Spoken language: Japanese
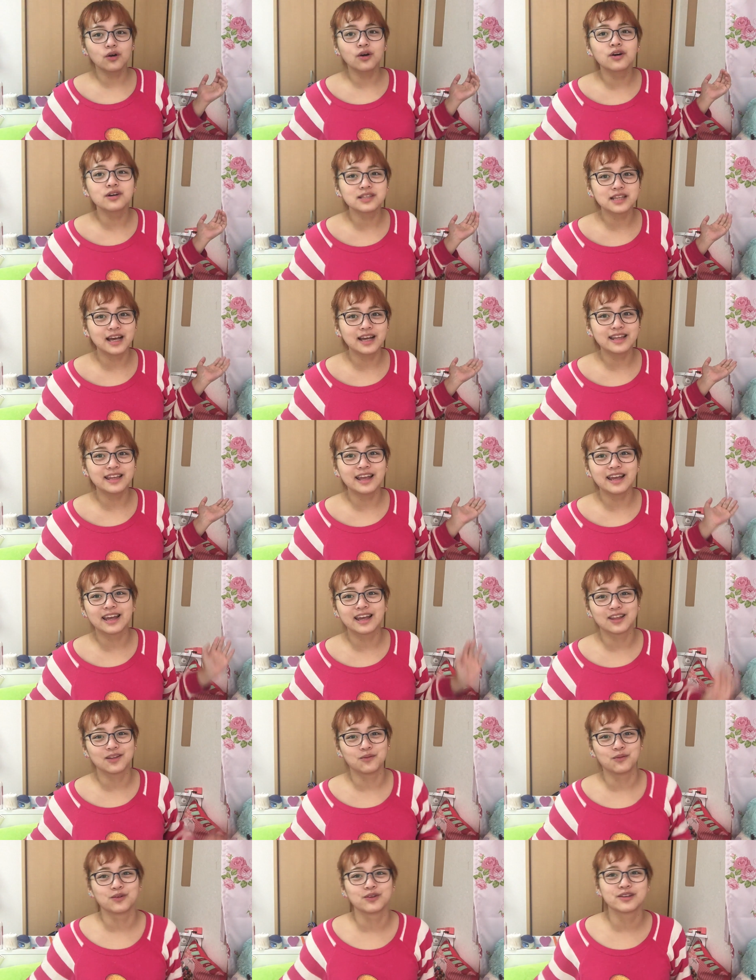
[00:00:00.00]
要最低
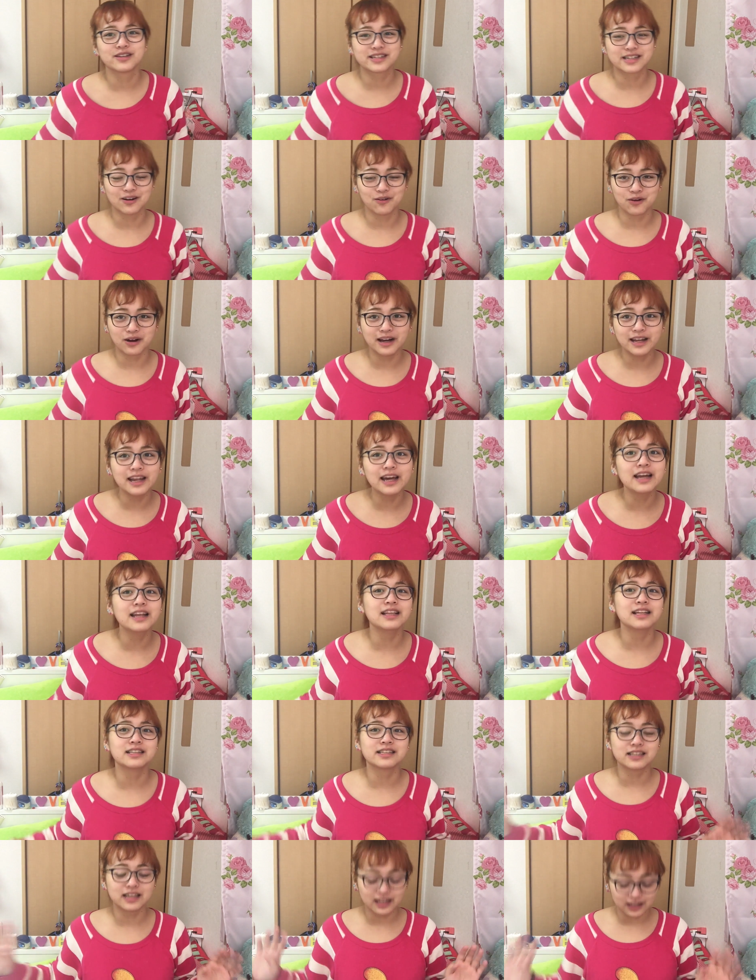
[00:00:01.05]
限のものしか置かないん
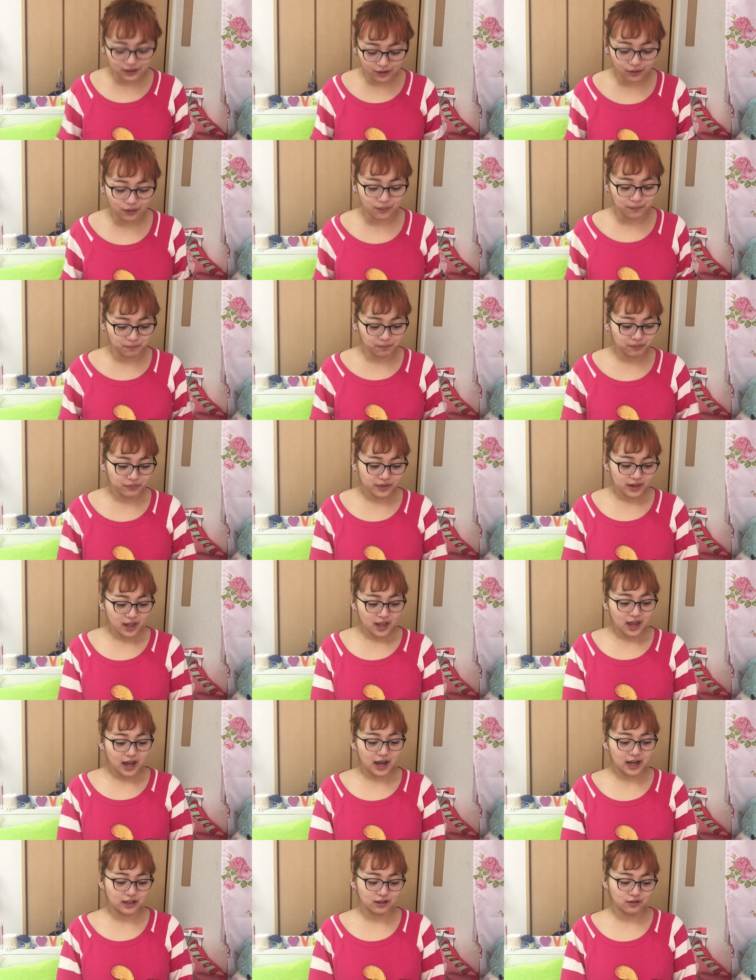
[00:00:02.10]
ですけど、
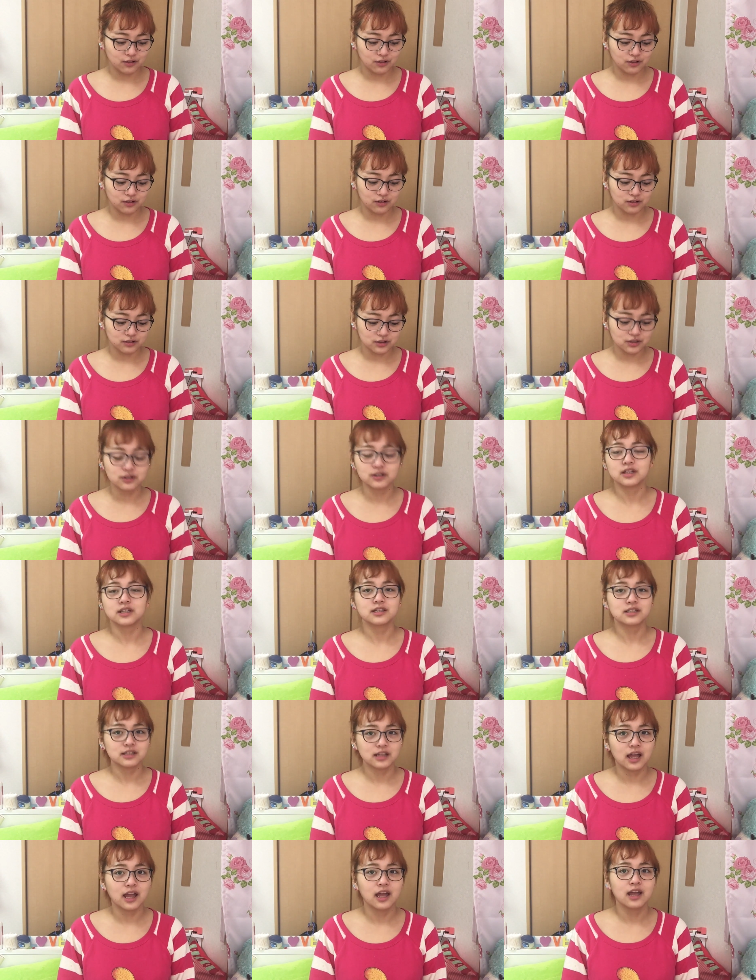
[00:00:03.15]
あのー、そうで
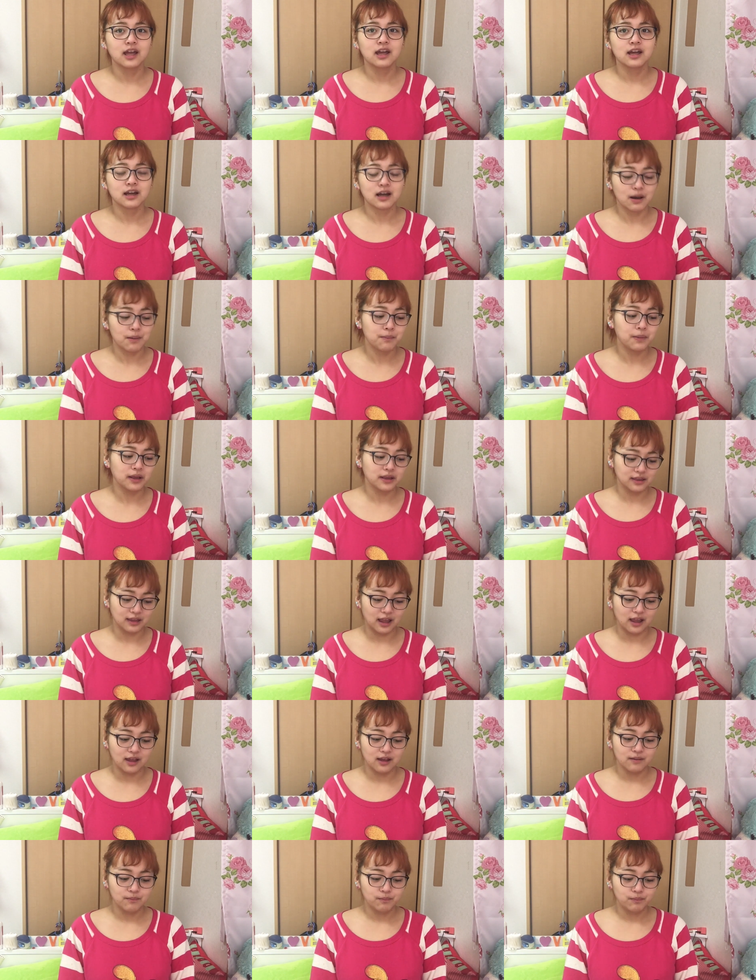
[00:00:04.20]
すね、頑張って